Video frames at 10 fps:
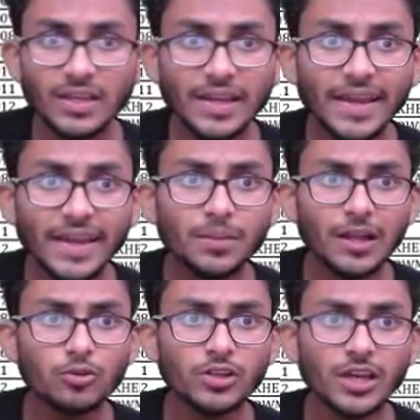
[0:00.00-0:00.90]
এখানে
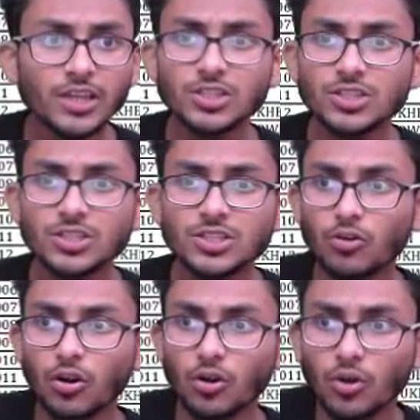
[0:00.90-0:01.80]
ভালো করে এই জিনিসটা
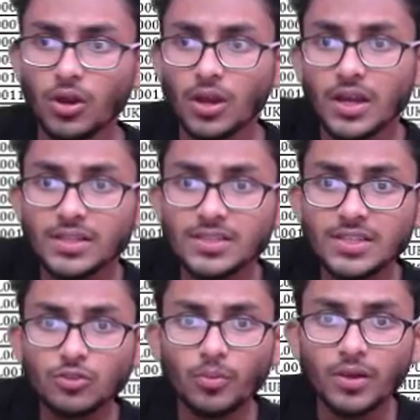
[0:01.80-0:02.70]
লক্ষ্য করো যে
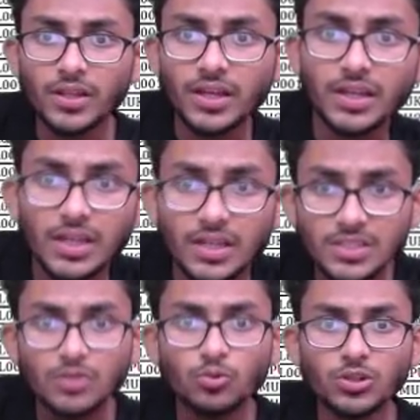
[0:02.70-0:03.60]
তোমাদের
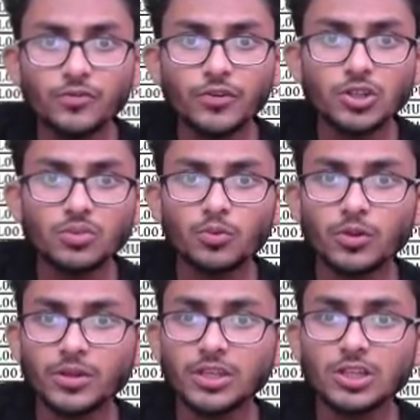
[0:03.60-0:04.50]
যে নোটিফিকেশন
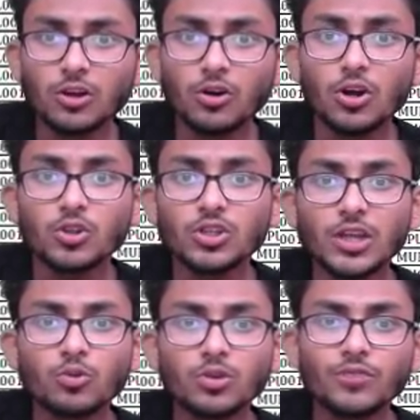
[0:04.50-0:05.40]
বলিয়েছিল তো
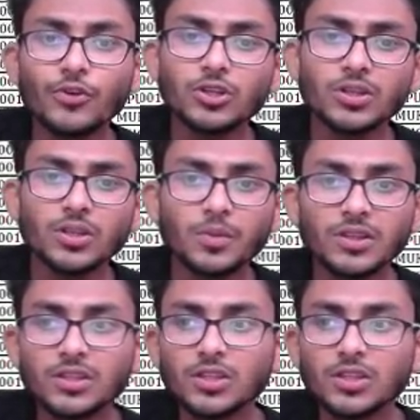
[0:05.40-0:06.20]
সেই নোটিফিকেশনের ভিত্তিতে